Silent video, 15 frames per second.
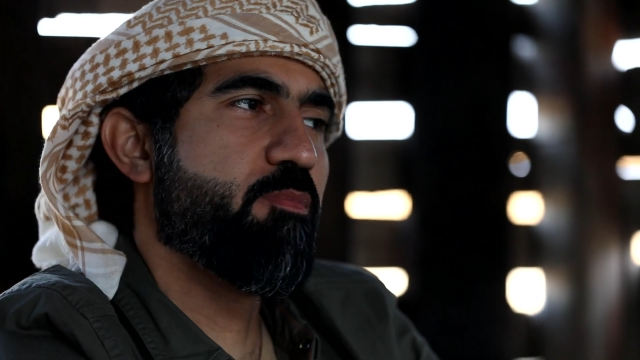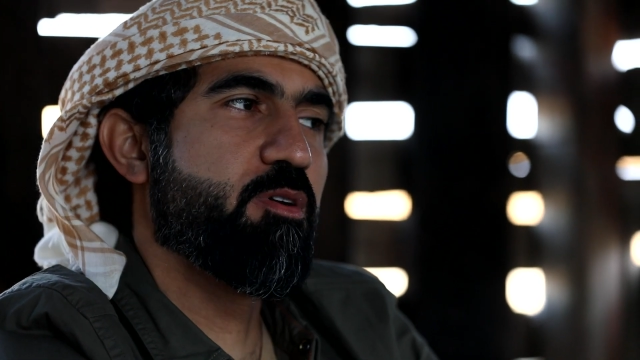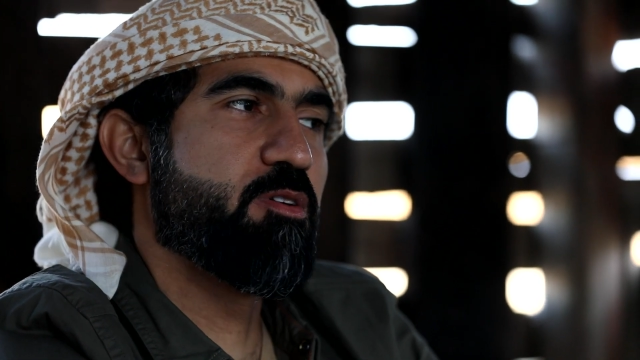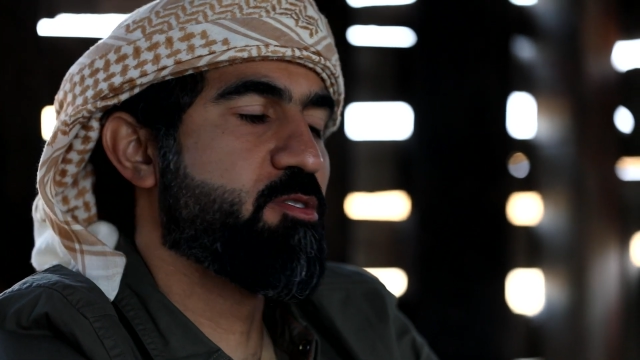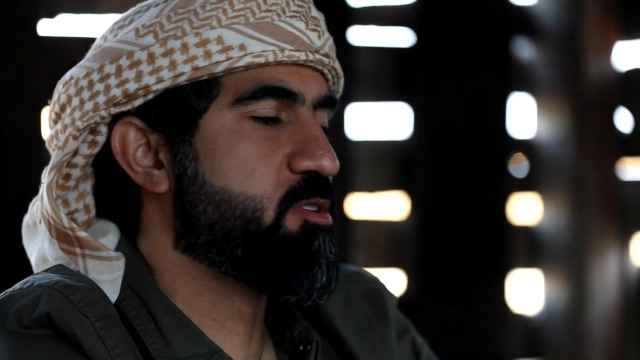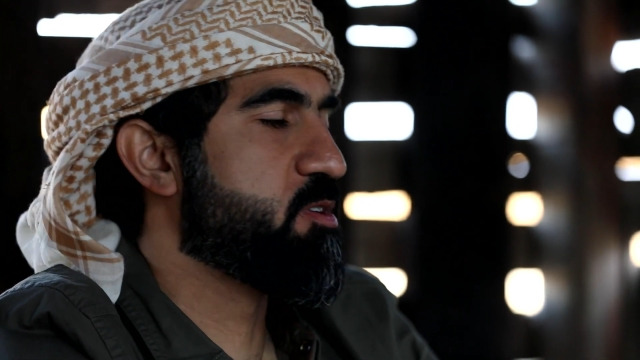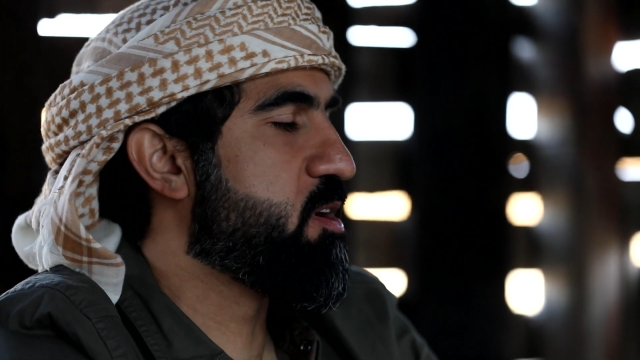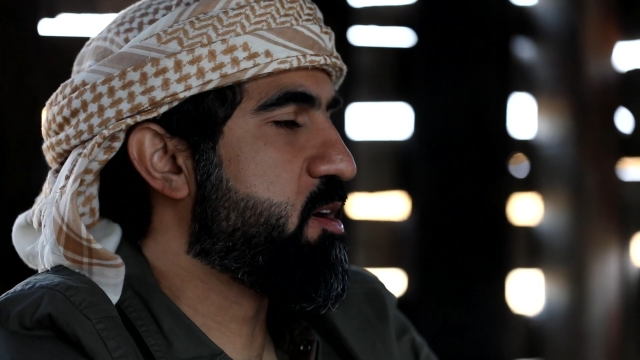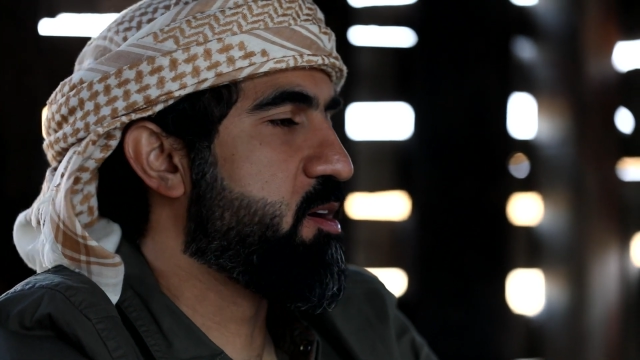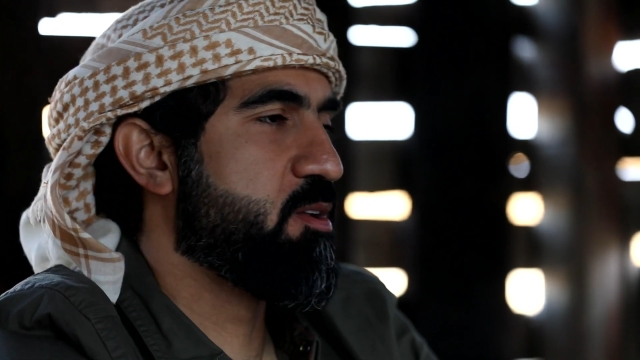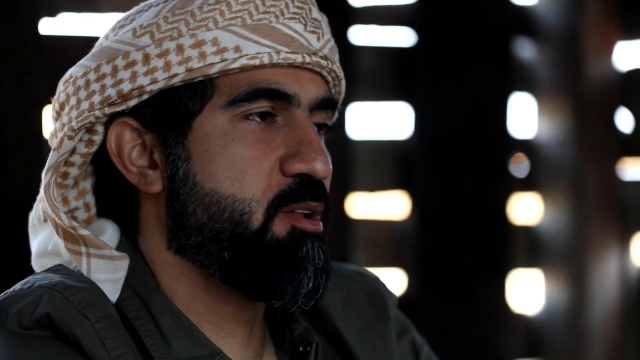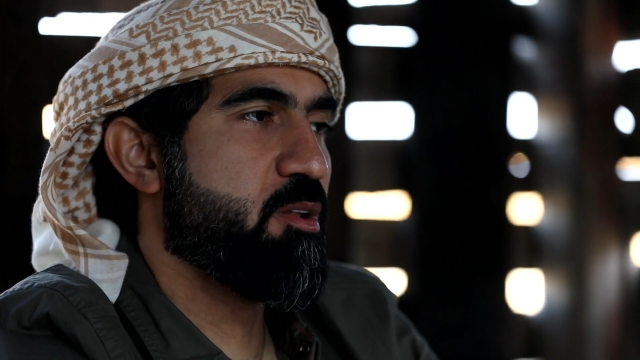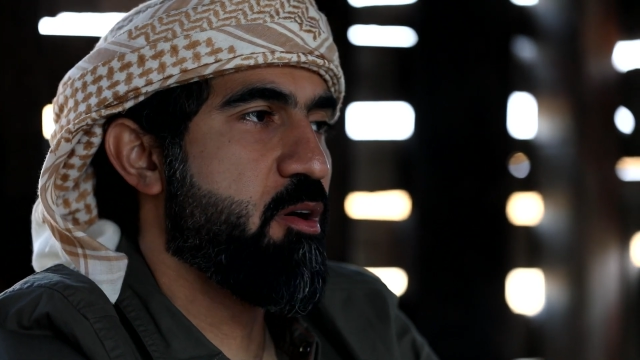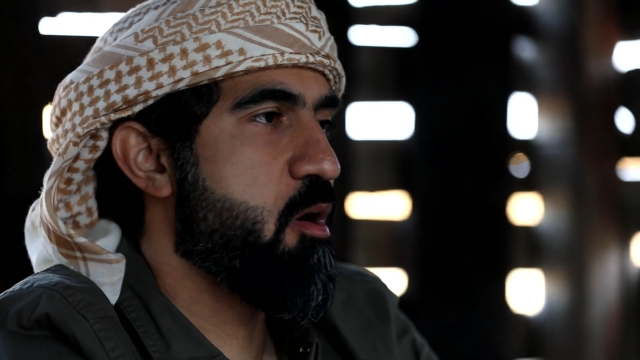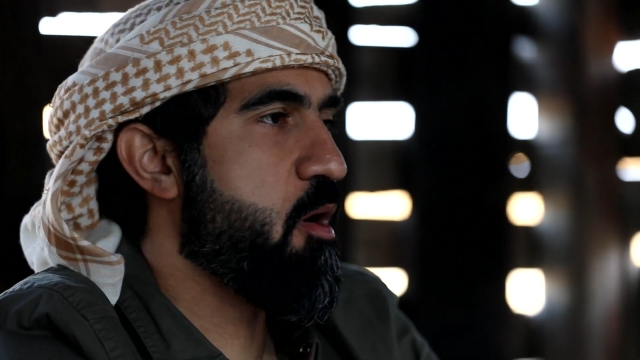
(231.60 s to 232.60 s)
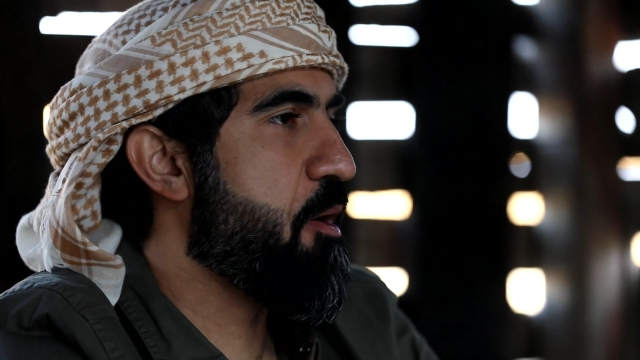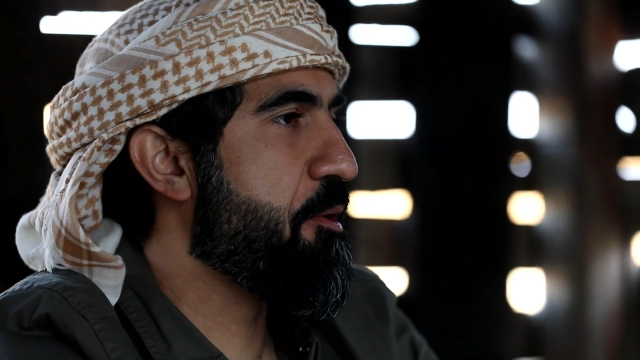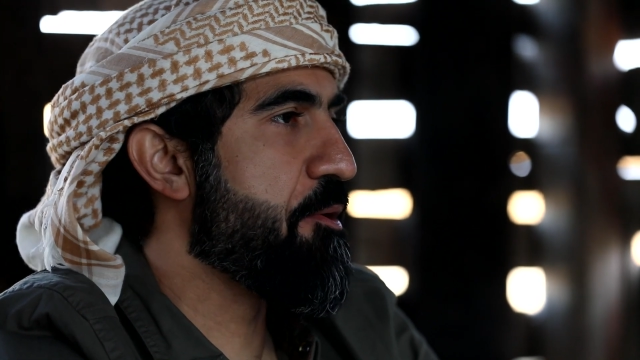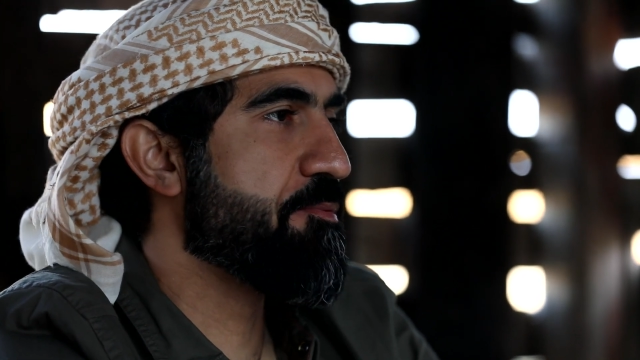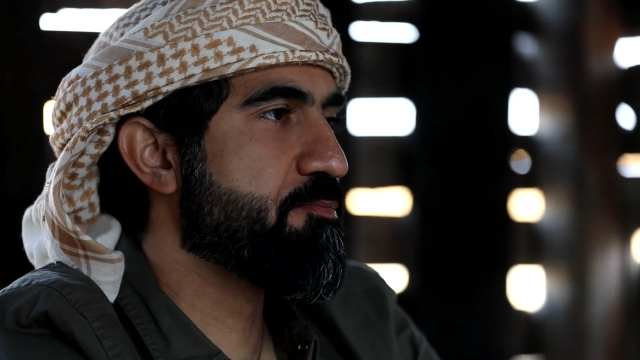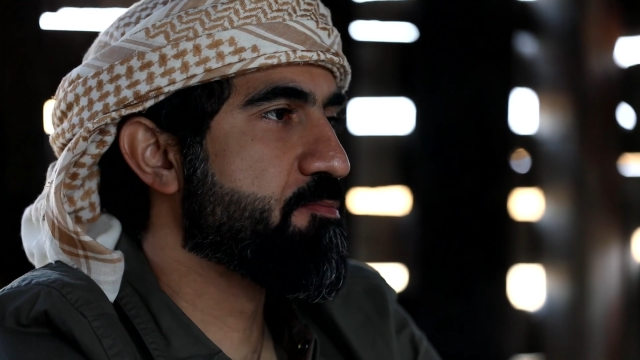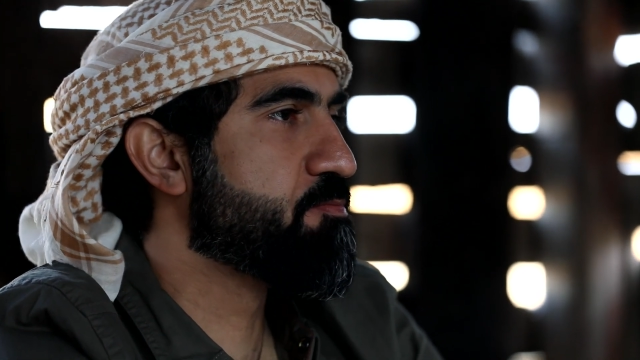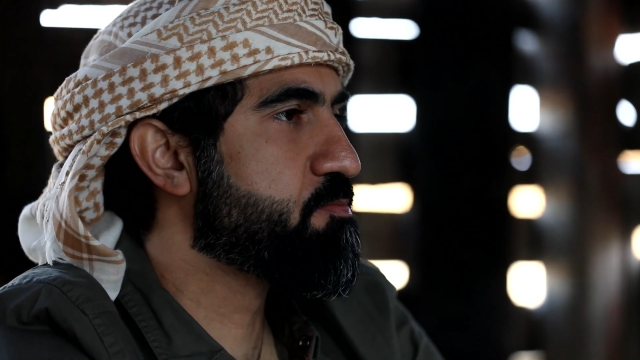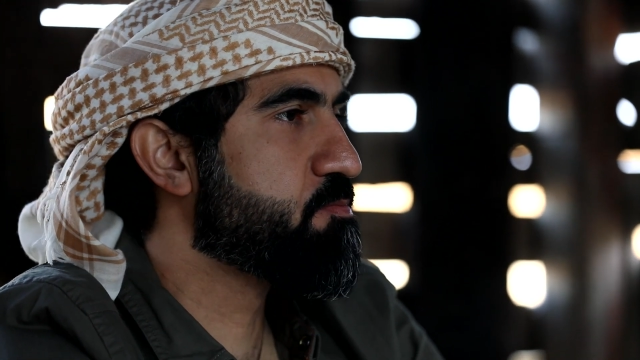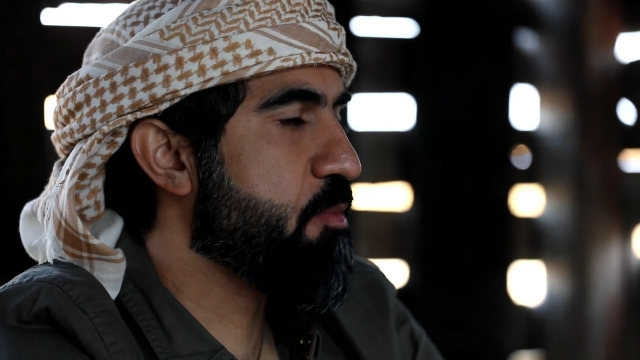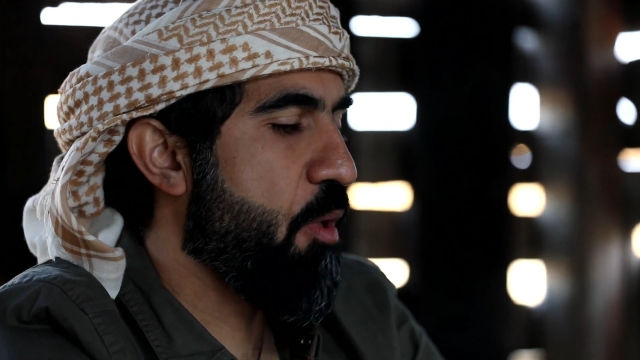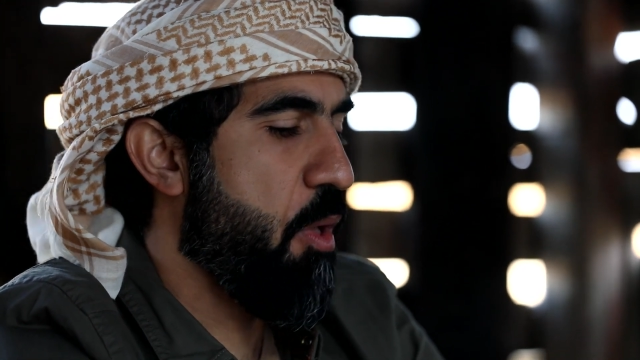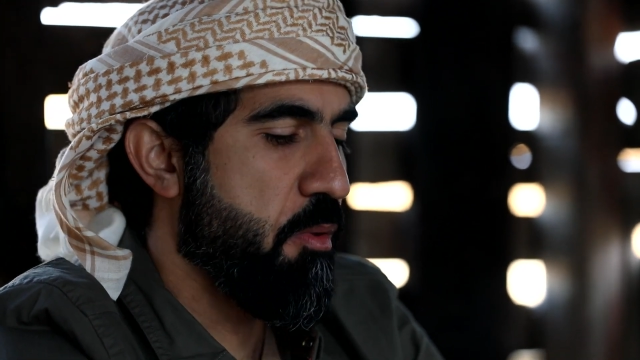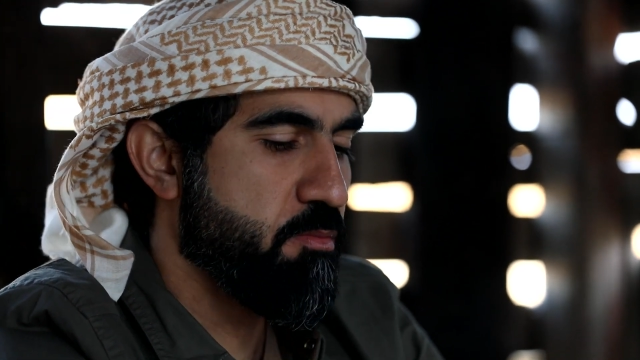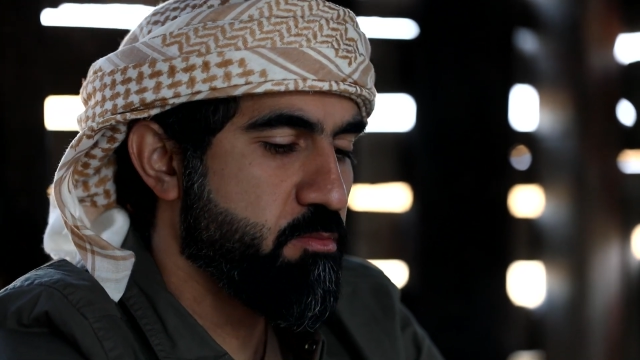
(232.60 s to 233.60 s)
ما شاء الله
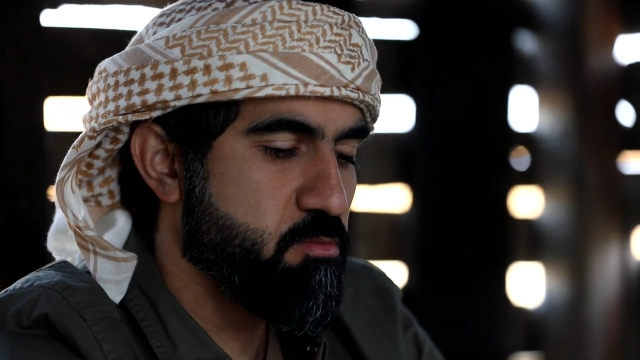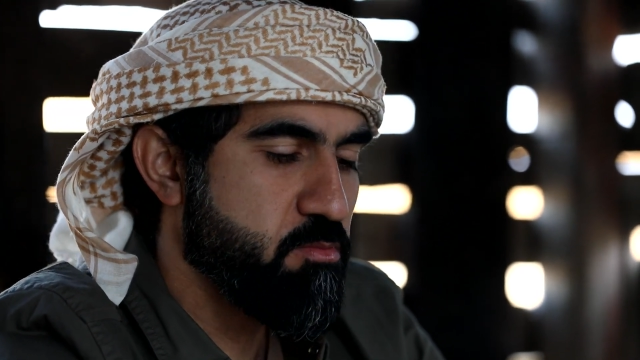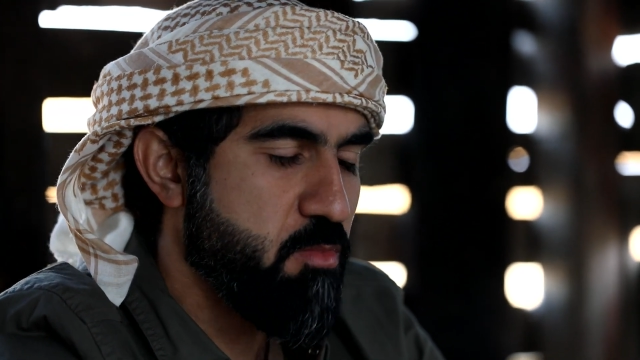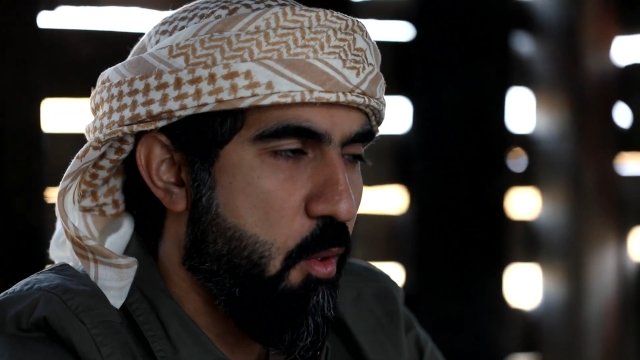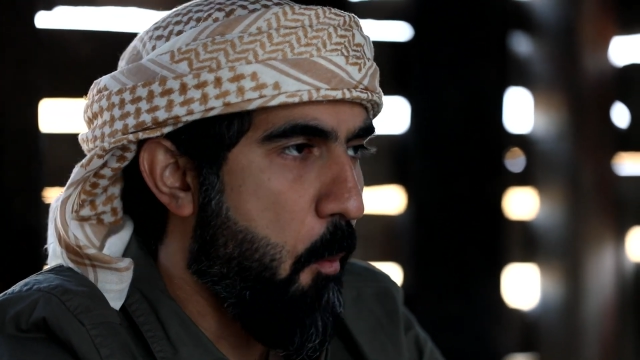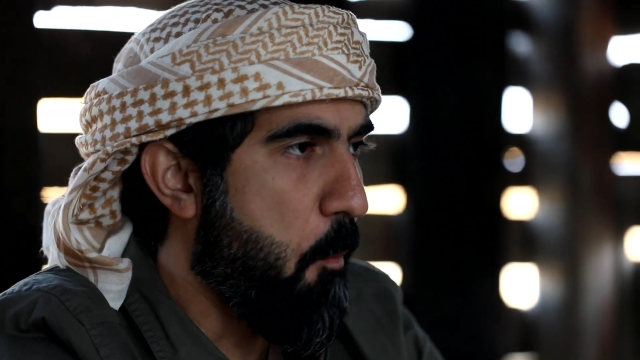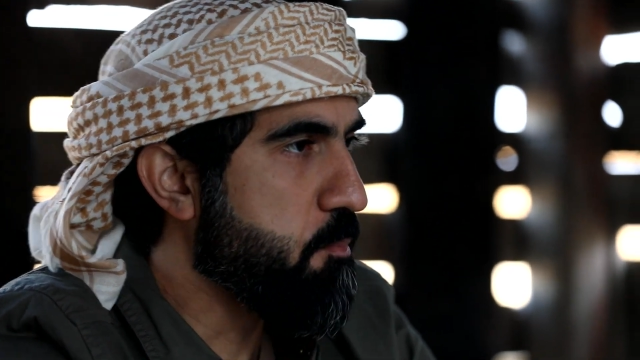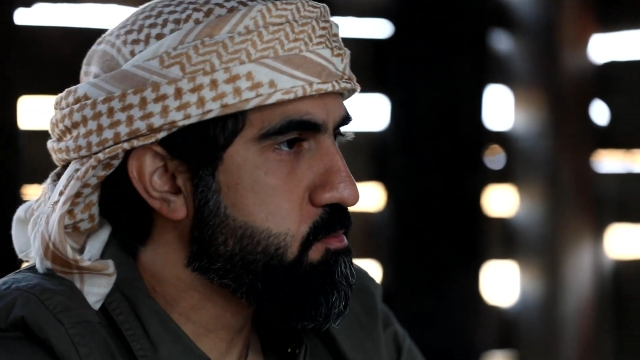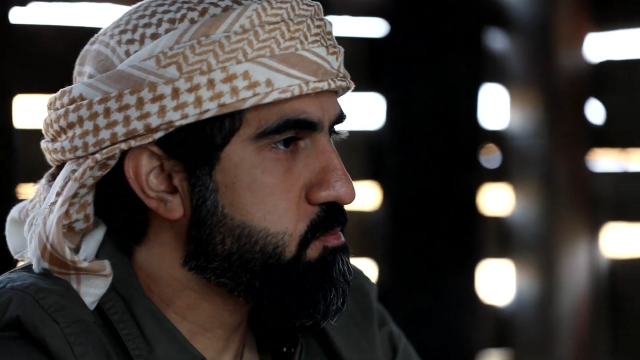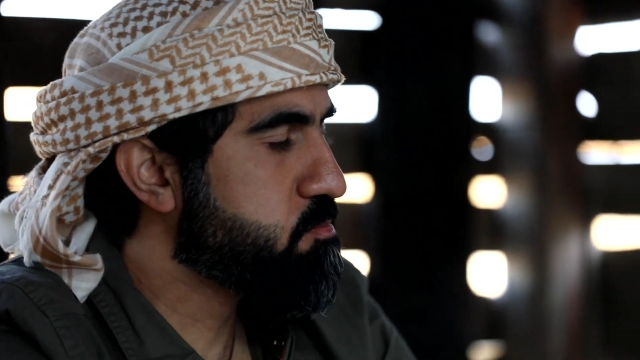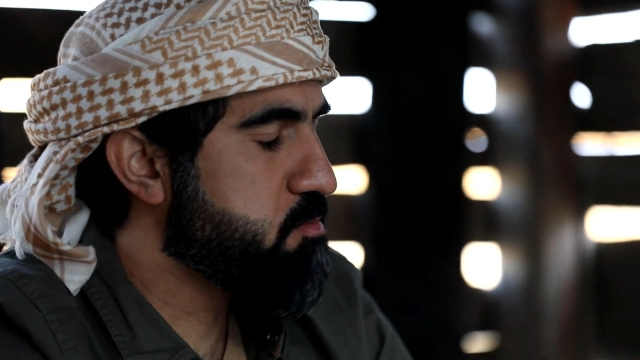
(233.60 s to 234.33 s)
ولك